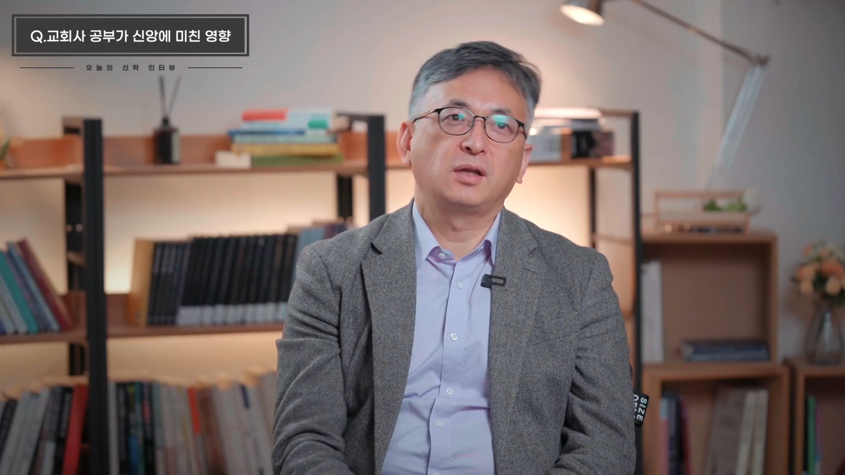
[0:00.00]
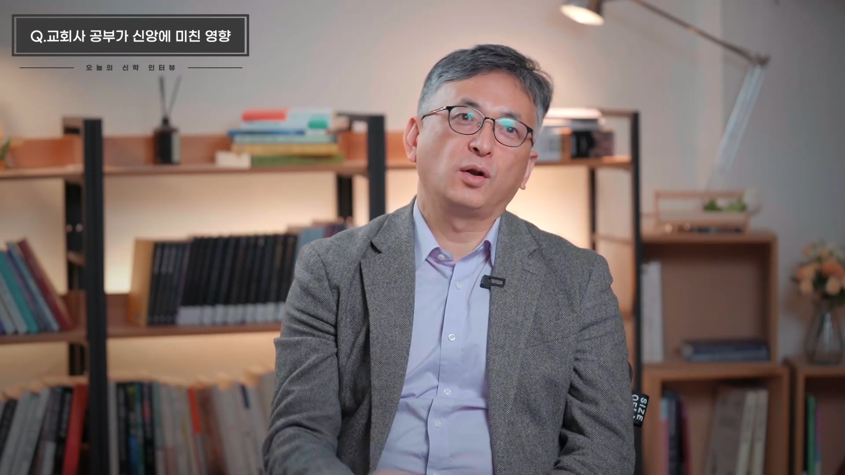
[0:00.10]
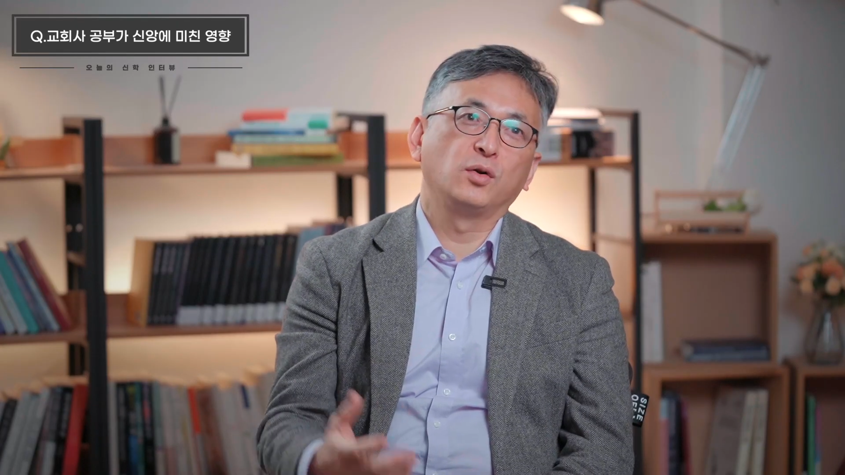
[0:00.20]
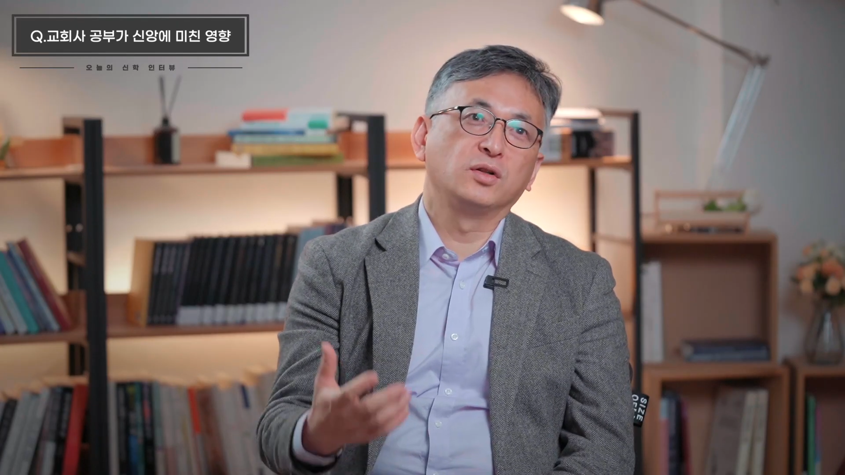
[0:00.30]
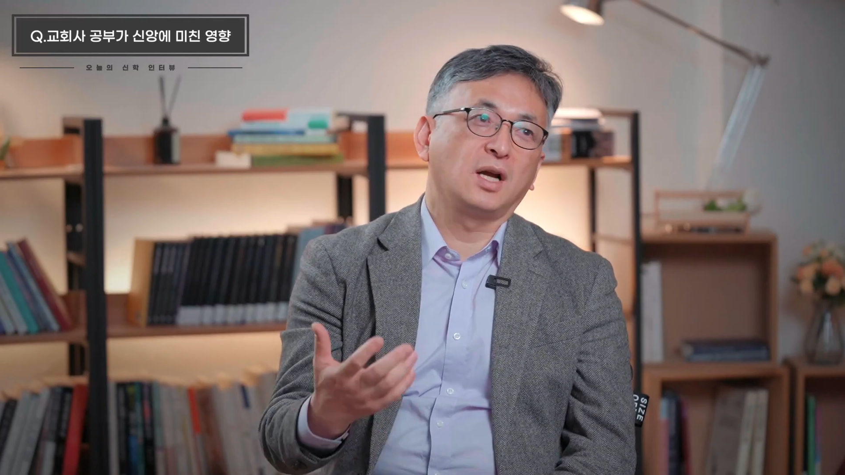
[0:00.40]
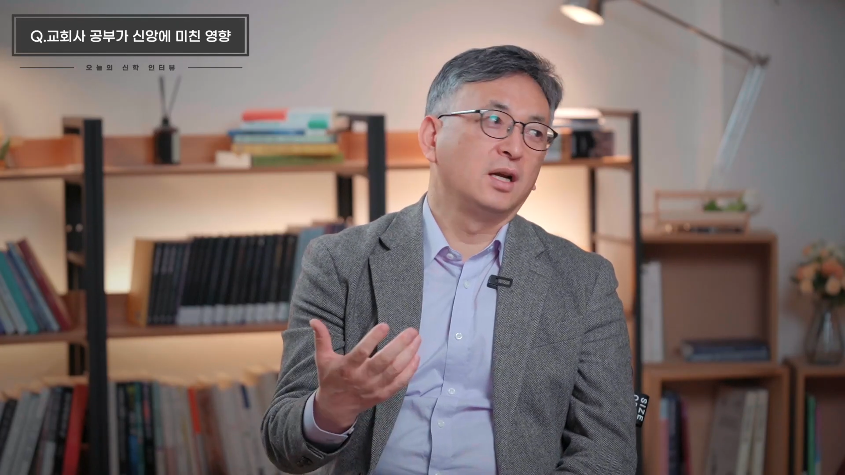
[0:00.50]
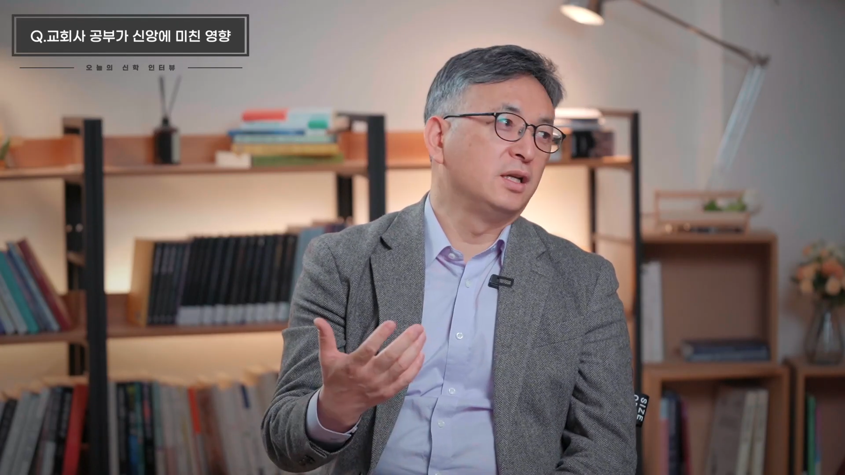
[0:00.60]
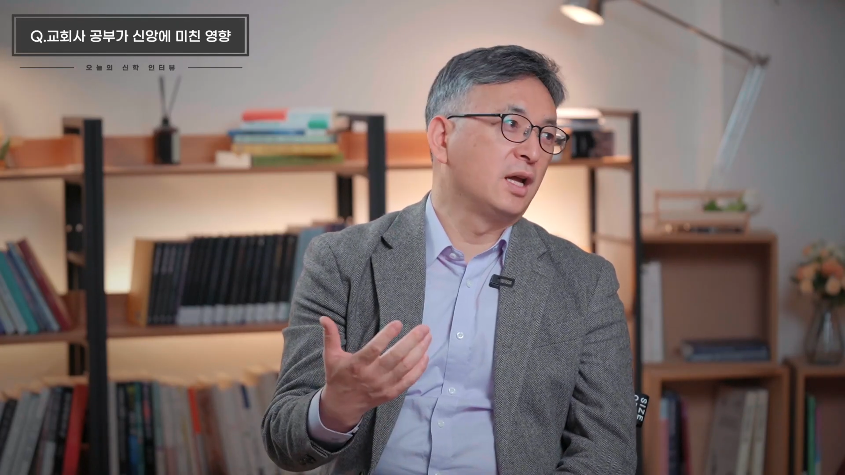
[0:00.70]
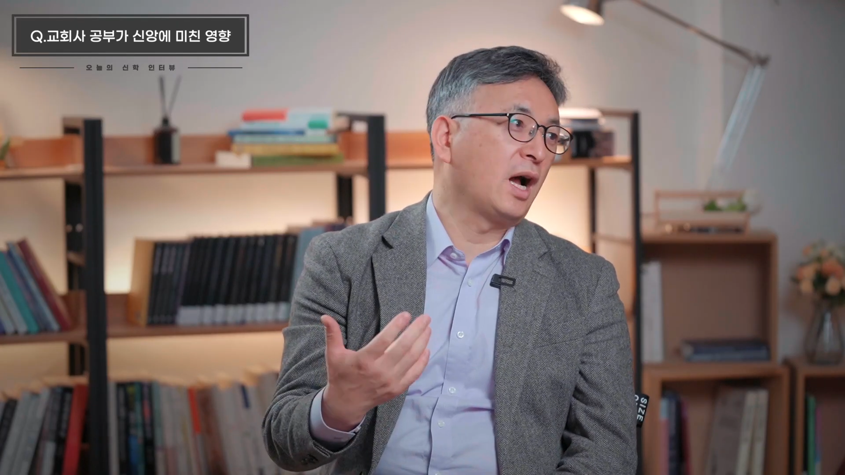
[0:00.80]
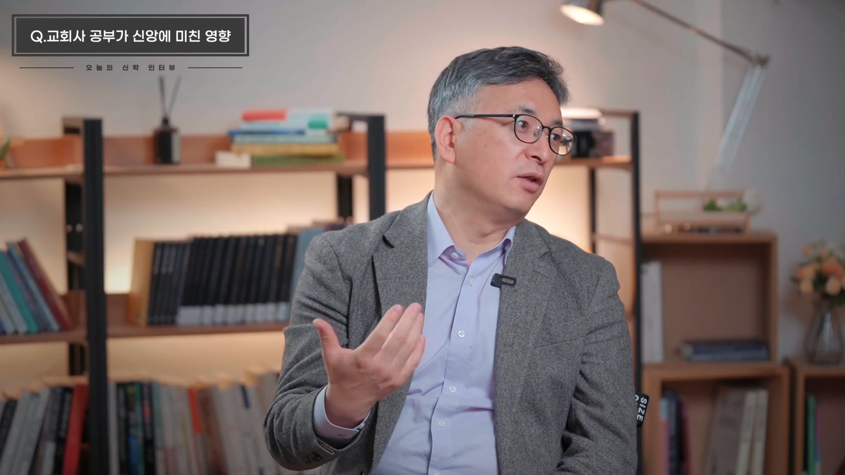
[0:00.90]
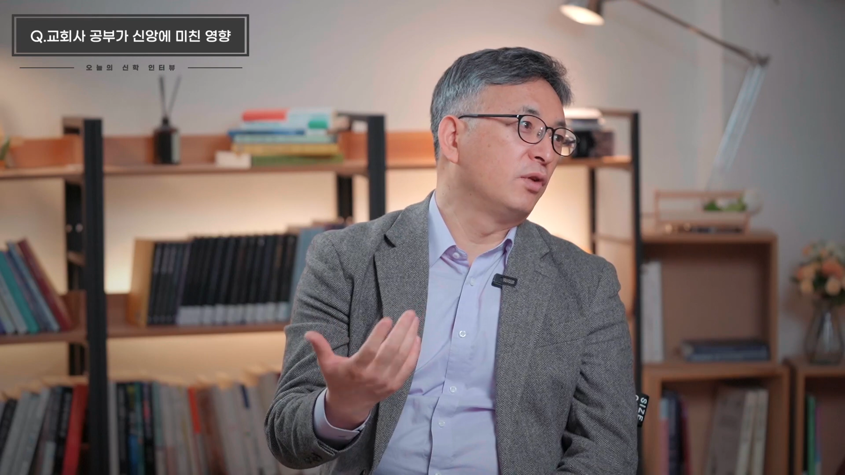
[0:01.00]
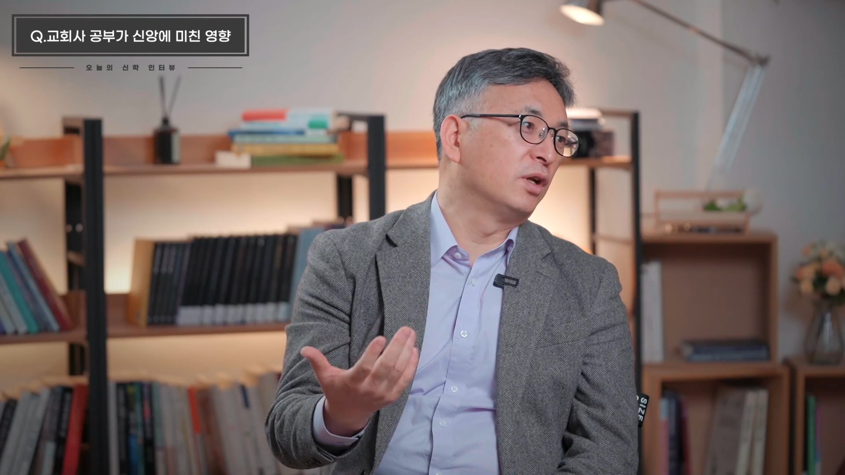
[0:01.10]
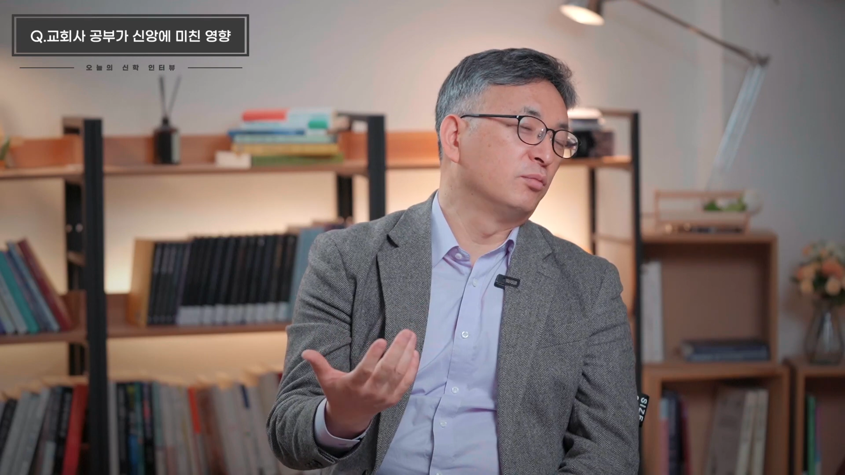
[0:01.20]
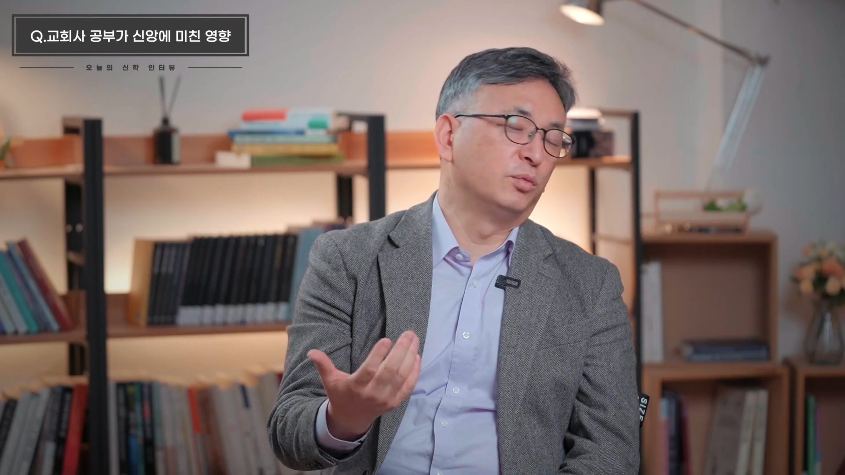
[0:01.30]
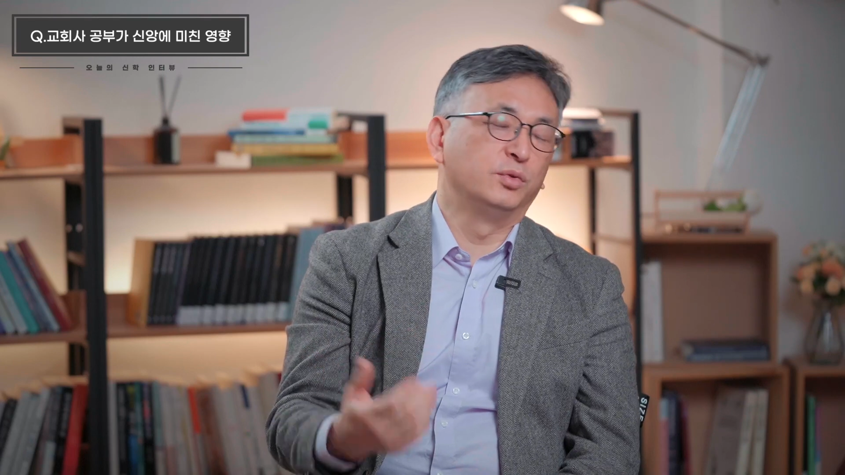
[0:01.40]
때로는 잘 이해가 안
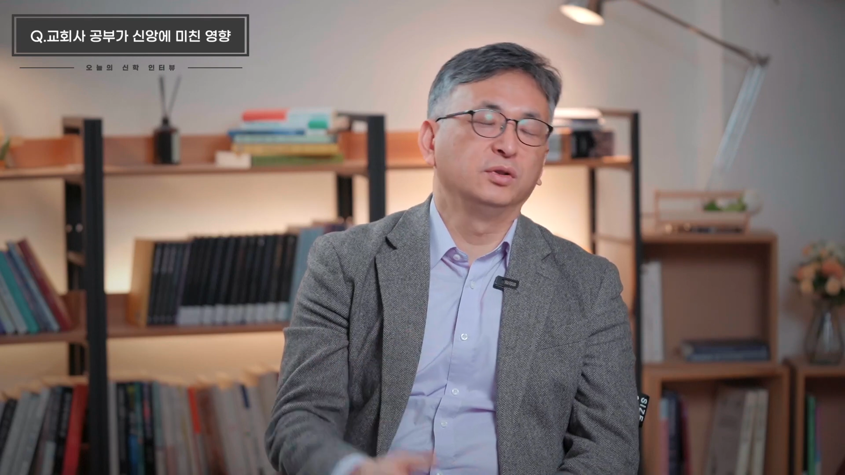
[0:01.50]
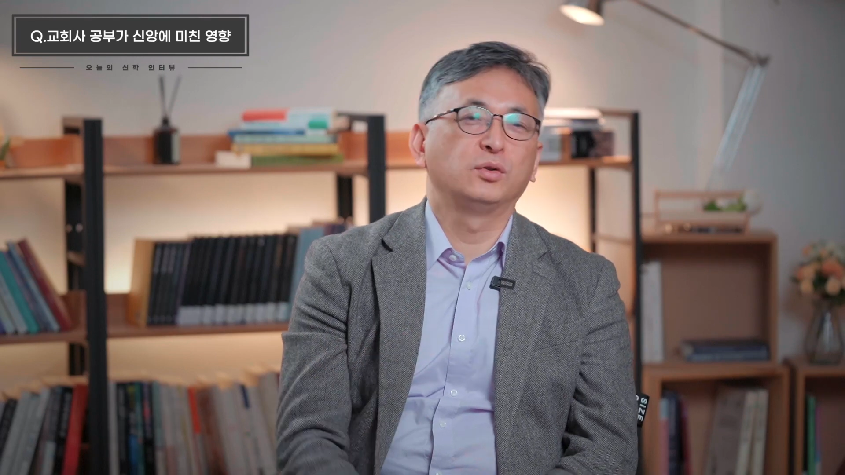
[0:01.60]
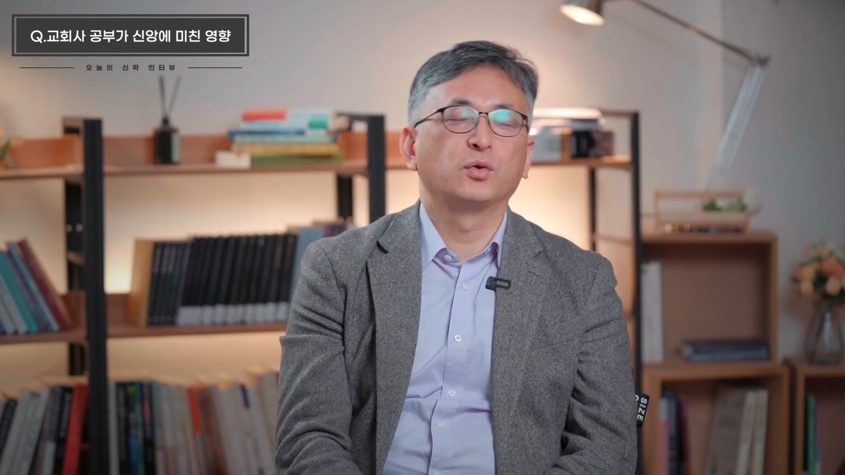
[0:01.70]
되는 부분, 음.